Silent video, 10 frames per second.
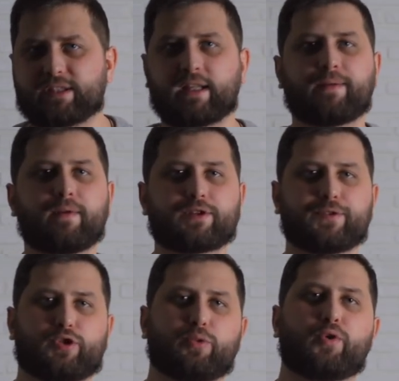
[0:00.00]

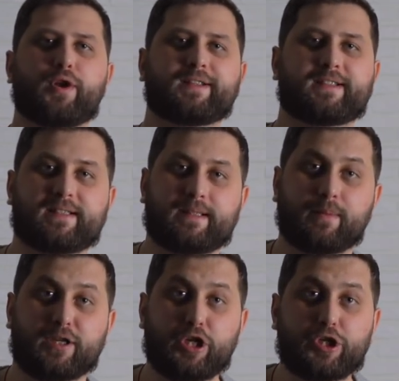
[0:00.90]
становился все более
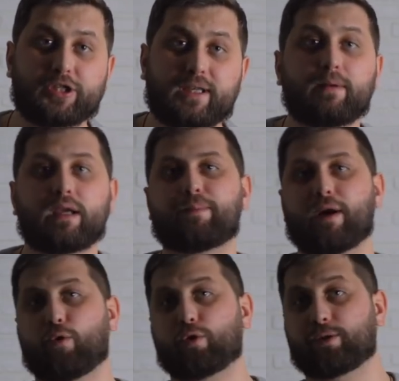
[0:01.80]
систематическим и
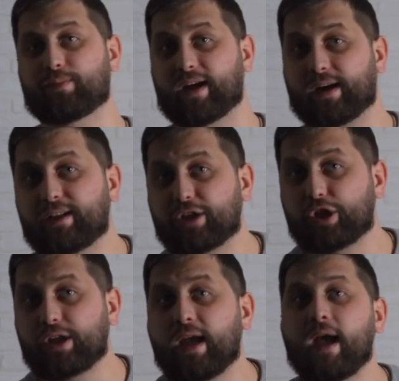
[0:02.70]
похожим на
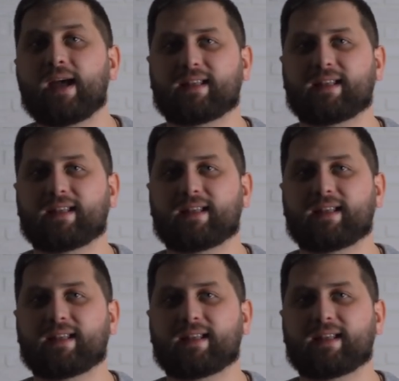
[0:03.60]
рыночный,